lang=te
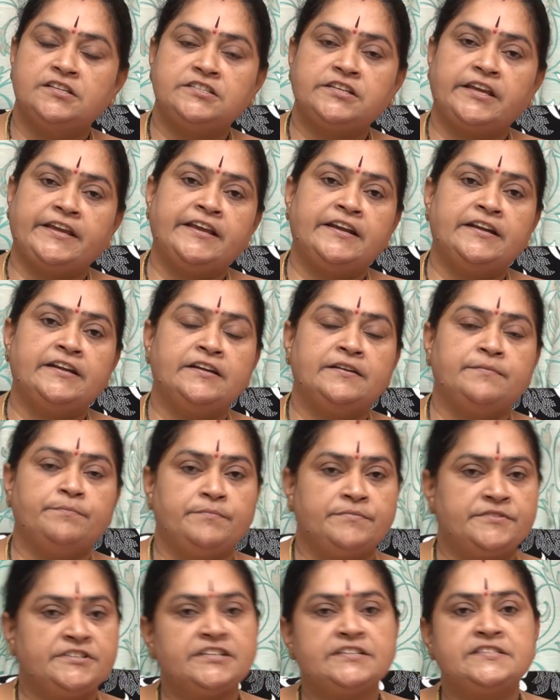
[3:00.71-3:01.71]
చెయ్యండి
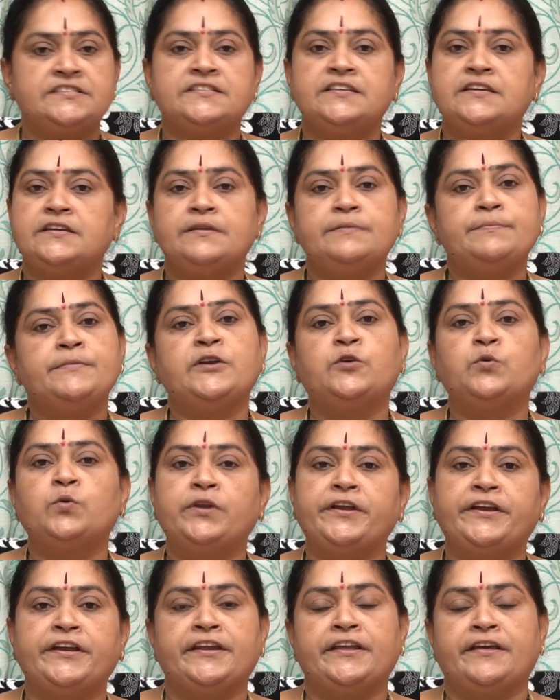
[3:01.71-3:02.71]
చేస్తే మీ
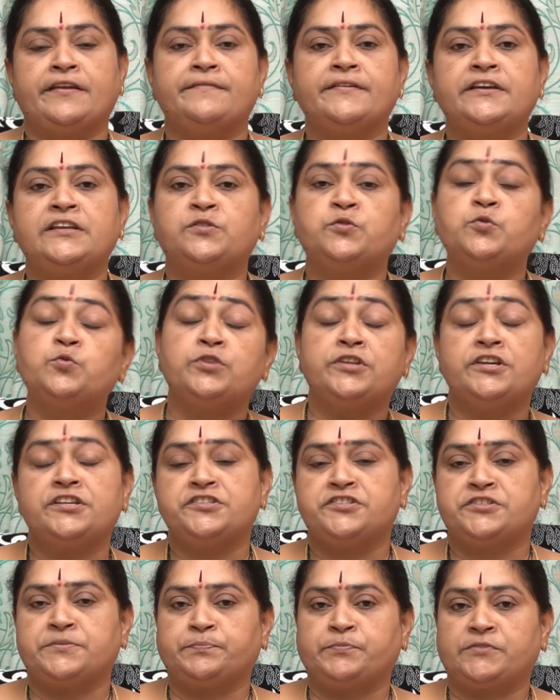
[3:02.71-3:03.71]
కోరిక నెరవేరుతుంది
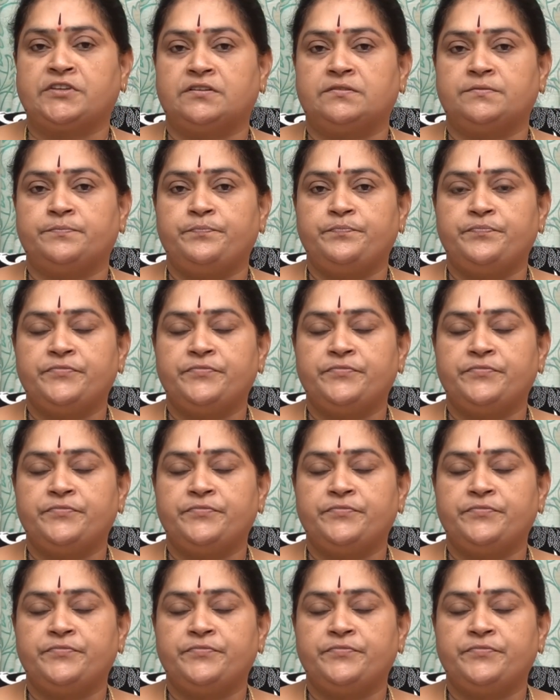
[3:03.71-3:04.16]
అని చెప్తారు